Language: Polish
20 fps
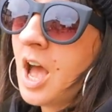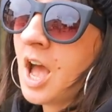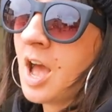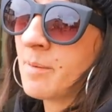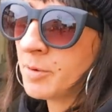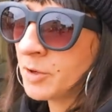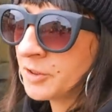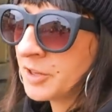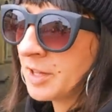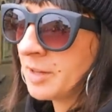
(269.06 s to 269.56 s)

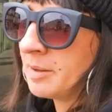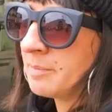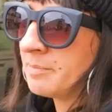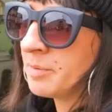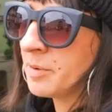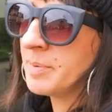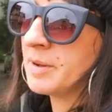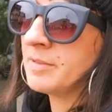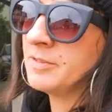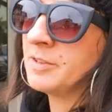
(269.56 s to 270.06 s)
a potem
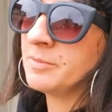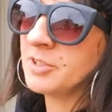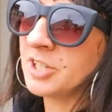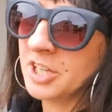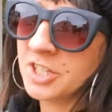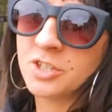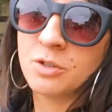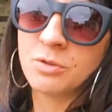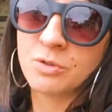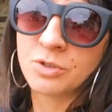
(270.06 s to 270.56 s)
po pewnym
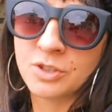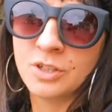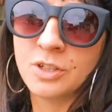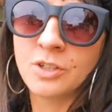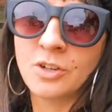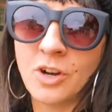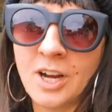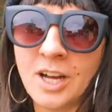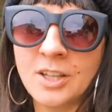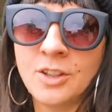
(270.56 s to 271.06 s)
czasie już
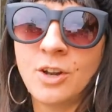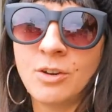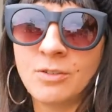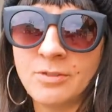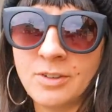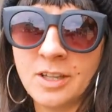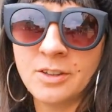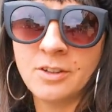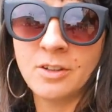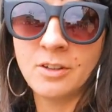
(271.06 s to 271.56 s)
tylko
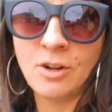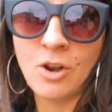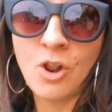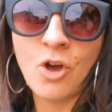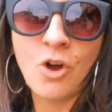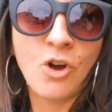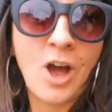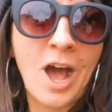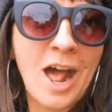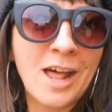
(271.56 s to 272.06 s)
handlowano,
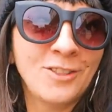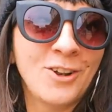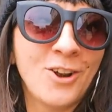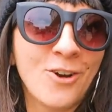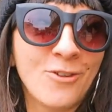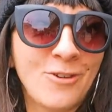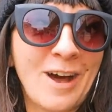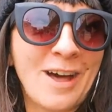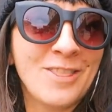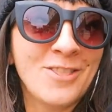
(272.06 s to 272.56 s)

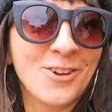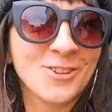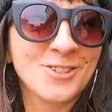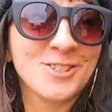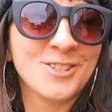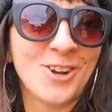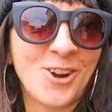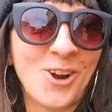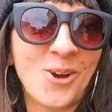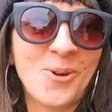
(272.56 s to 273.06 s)
handlowano
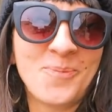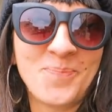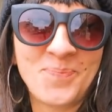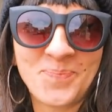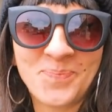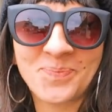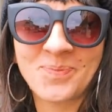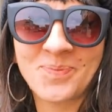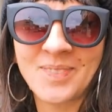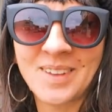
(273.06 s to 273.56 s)
solą.
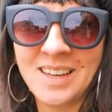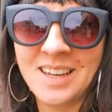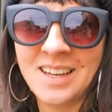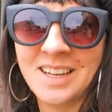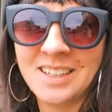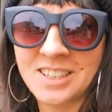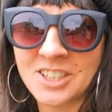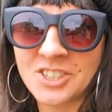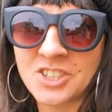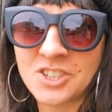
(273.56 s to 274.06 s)

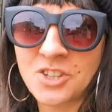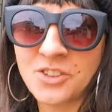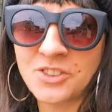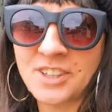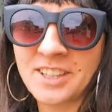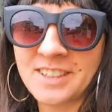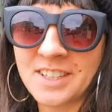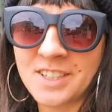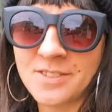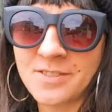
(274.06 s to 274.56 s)
Także
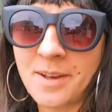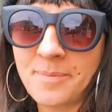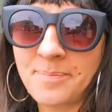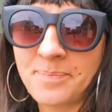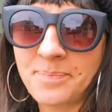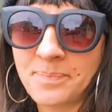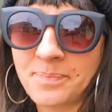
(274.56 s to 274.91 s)
stąd ta nazwa.